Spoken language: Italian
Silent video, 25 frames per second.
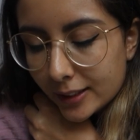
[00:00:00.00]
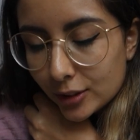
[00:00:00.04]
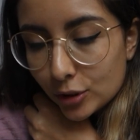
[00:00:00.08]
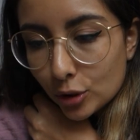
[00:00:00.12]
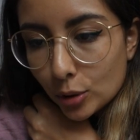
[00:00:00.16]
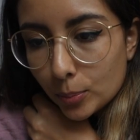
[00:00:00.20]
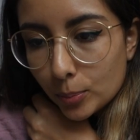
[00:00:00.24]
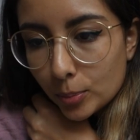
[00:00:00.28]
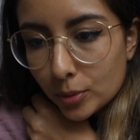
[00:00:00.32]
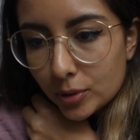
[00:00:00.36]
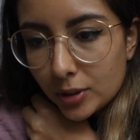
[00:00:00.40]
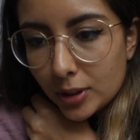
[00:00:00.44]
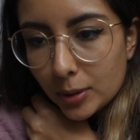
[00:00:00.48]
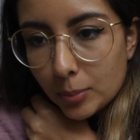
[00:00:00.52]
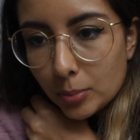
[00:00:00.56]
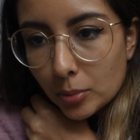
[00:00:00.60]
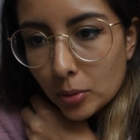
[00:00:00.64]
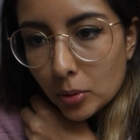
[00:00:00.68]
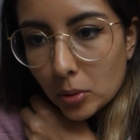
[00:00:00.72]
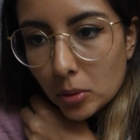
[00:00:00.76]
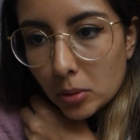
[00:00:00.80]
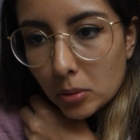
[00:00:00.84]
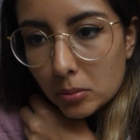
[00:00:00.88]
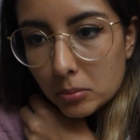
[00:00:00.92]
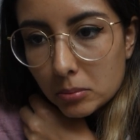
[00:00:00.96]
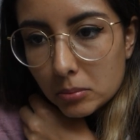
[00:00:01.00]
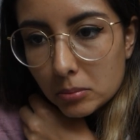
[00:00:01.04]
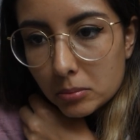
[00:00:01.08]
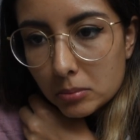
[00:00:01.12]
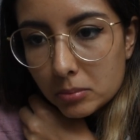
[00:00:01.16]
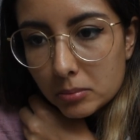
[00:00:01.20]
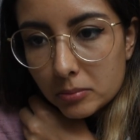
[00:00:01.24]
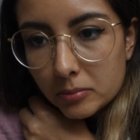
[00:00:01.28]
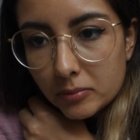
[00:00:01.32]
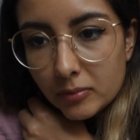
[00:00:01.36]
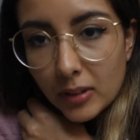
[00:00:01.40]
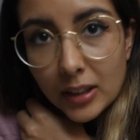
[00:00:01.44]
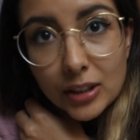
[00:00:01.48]
Dopo tipo
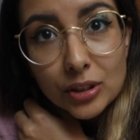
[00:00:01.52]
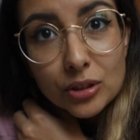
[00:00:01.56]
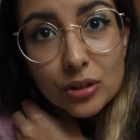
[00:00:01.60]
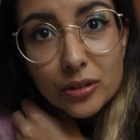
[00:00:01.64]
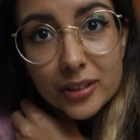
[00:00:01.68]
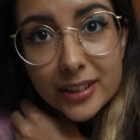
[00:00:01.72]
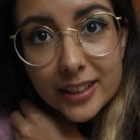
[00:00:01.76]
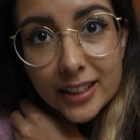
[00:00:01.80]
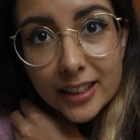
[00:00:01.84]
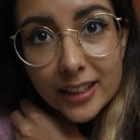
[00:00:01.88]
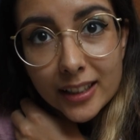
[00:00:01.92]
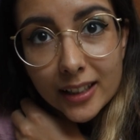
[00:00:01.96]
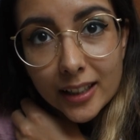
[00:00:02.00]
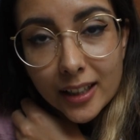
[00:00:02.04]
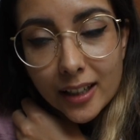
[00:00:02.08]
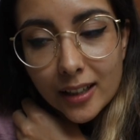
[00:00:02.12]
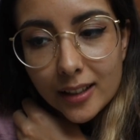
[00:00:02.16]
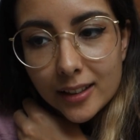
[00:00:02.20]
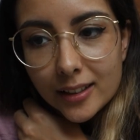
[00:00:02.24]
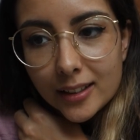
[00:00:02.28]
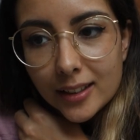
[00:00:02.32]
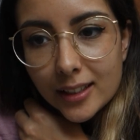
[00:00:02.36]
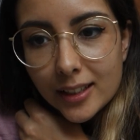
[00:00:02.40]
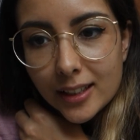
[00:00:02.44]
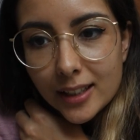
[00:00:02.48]
verso sera